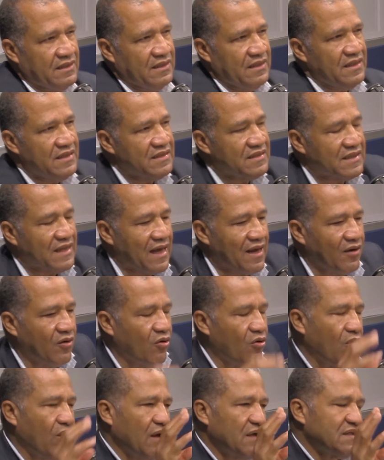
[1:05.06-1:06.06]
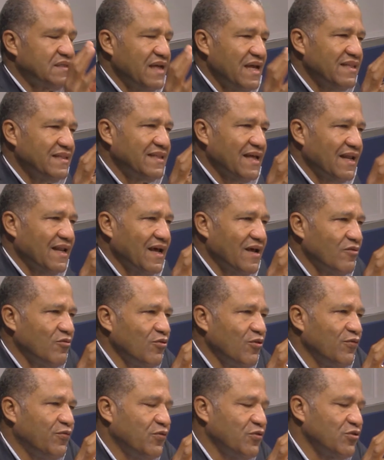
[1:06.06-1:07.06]
instaló, se
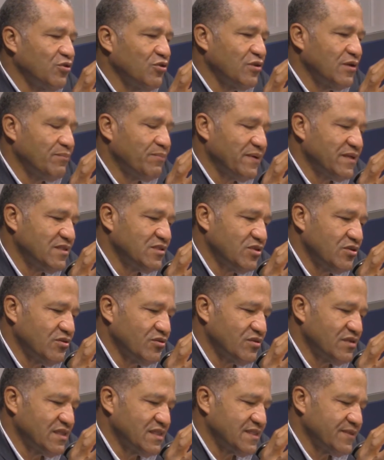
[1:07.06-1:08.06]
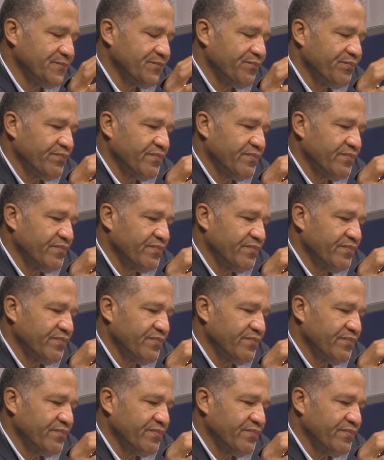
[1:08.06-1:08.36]
instalaron los fondos de pensiones